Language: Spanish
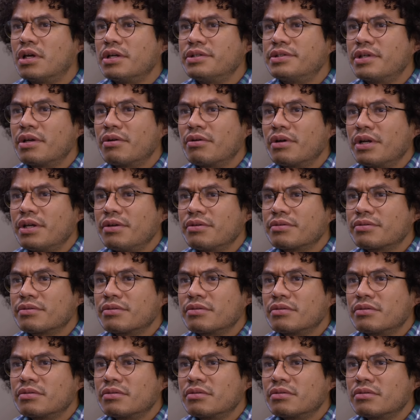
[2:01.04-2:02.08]
qué hicieron ellos?
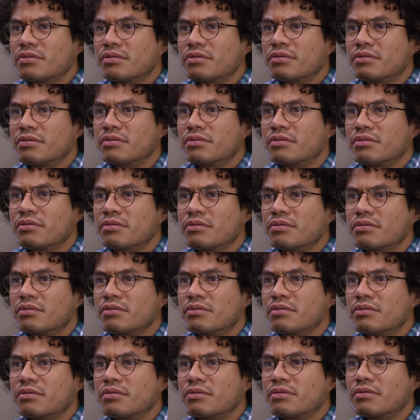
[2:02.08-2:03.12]
Pues me
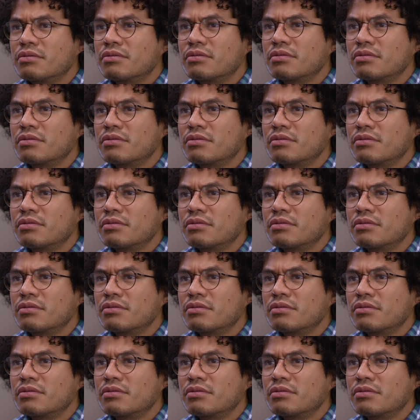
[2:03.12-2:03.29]
vieron,